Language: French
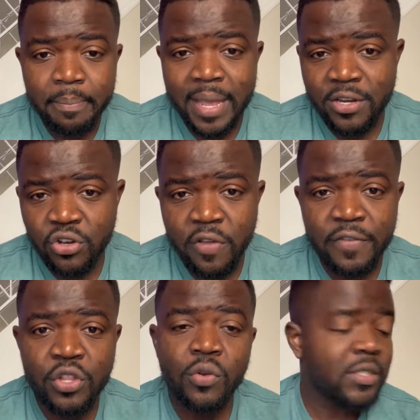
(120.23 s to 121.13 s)
perdre leur
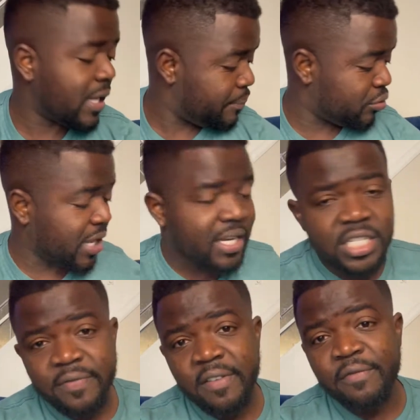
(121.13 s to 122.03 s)
vie. Donc, sans plus tarder,
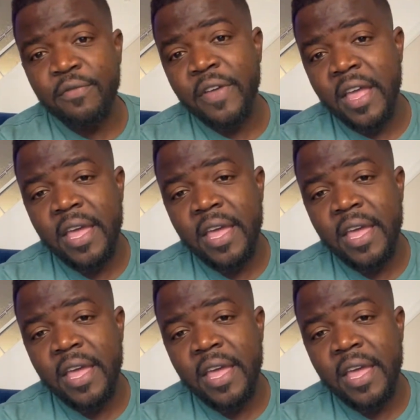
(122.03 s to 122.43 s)
je vais vous faire